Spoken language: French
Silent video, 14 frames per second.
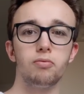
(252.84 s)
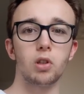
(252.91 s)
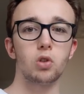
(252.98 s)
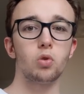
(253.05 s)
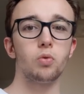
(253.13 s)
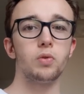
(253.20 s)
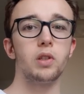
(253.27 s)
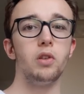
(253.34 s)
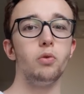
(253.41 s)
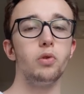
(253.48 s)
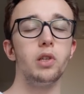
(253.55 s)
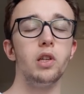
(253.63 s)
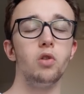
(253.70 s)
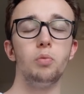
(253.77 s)
je trouve ça
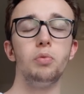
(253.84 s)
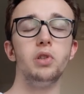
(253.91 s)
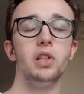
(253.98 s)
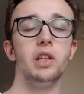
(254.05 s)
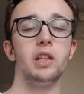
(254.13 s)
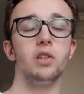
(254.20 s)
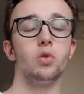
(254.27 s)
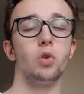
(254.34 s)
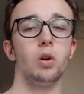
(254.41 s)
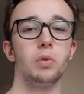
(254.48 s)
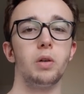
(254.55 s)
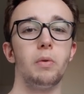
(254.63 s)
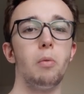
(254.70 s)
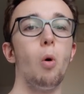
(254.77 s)
inutile de poser des questions comme
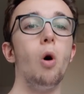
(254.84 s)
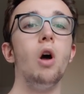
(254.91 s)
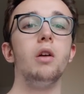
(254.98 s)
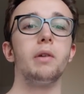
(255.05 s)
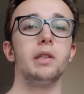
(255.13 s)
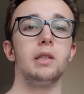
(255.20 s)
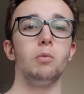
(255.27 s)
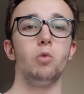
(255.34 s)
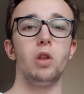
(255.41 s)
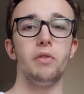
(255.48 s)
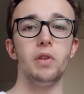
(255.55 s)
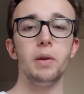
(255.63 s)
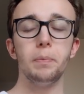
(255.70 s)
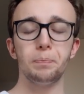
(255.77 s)
ça, mais bon, après, c'est mon
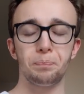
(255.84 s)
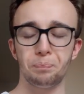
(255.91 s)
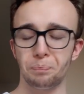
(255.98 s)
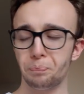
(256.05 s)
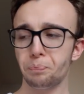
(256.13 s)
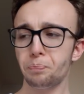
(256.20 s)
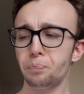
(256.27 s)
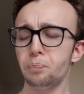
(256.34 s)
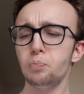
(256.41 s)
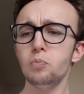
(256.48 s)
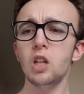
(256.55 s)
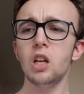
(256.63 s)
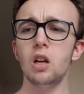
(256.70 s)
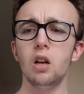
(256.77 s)
avis.
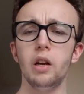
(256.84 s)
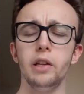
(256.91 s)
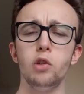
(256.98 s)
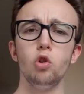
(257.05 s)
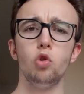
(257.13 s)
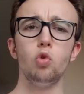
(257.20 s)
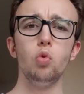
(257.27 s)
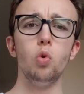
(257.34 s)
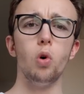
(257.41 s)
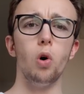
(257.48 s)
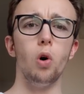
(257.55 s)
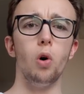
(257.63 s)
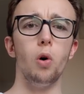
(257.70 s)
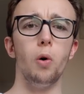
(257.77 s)
Et du coup,
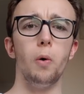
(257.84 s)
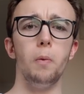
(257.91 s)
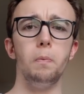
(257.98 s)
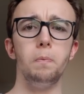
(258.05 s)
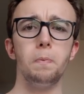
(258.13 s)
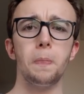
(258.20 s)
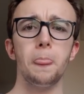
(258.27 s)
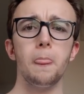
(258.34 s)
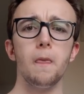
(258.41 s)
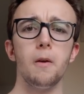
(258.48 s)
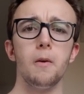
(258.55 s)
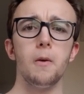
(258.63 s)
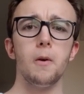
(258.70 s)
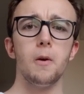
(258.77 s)
euh,
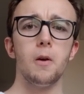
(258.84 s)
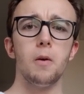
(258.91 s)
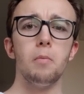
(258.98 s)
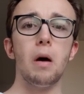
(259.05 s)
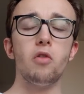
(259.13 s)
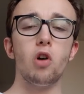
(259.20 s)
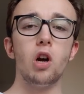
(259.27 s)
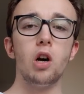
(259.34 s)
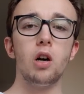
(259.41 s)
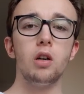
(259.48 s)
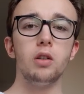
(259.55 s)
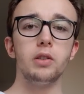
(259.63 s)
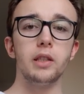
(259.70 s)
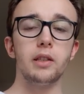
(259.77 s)
bah
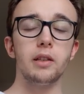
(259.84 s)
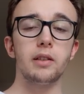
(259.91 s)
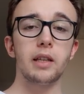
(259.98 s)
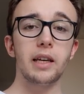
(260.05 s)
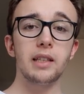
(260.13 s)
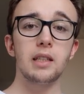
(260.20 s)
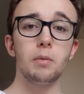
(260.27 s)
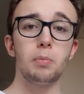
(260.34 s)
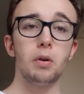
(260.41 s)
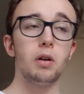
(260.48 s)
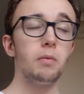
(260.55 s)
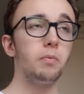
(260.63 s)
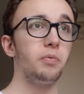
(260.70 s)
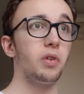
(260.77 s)
voilà, c'était très
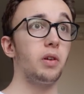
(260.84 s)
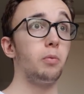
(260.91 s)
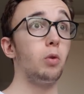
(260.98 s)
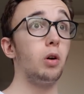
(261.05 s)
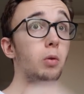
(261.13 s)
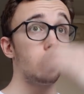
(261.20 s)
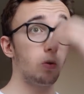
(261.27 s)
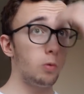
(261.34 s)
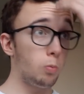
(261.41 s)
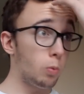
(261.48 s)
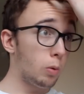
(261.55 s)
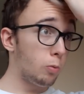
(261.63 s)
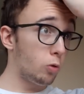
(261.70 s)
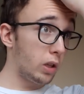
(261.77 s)
sympa. Enfin, moi, euh,
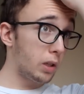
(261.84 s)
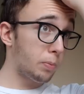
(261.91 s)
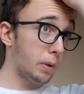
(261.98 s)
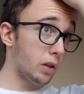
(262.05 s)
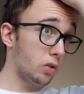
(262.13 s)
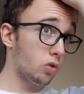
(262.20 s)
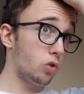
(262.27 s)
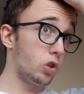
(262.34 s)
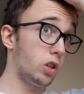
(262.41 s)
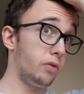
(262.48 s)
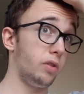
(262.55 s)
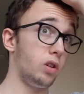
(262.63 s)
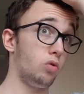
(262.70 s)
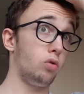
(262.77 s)
mon expérience que j'ai
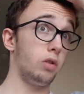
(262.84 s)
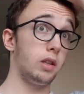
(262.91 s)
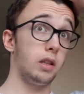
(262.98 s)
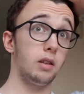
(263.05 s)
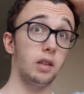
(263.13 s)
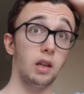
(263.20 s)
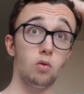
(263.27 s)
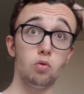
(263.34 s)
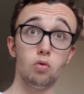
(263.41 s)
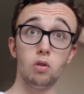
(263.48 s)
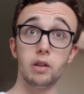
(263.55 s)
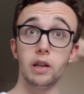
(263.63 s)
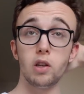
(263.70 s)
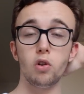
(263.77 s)
vécue était très
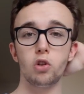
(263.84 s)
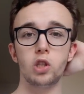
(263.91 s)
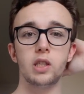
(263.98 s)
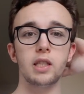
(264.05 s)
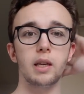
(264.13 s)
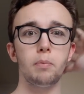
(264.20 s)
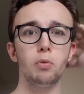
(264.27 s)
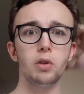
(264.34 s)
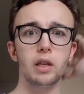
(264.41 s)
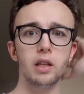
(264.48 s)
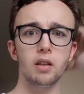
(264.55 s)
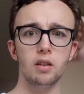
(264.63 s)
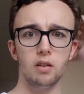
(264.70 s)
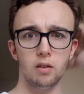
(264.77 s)
cool. D'ailleurs, j'y serai
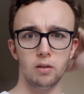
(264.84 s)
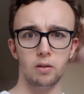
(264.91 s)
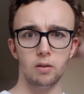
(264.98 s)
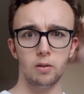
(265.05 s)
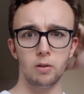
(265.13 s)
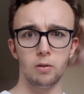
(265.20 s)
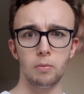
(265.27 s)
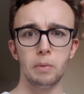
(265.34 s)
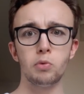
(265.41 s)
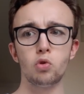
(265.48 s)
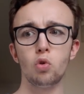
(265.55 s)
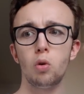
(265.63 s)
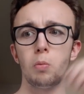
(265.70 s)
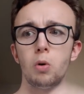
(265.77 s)
peut-être, euh, même
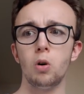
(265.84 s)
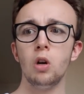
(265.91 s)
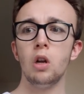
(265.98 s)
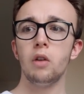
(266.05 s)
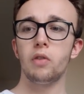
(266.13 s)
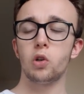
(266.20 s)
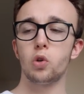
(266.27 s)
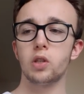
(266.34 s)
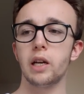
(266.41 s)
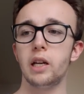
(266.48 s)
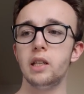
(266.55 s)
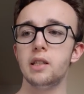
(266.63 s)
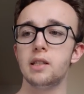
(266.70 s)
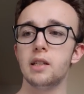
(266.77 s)
sûrement, enfin, je serai
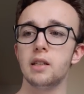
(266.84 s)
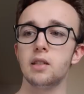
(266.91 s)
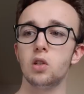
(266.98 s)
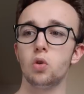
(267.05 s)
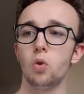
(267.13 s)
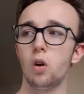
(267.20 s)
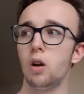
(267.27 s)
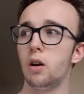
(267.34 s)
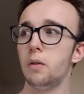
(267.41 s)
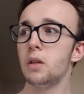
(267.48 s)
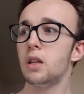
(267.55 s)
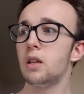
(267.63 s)
à l'INSA ces jours-là.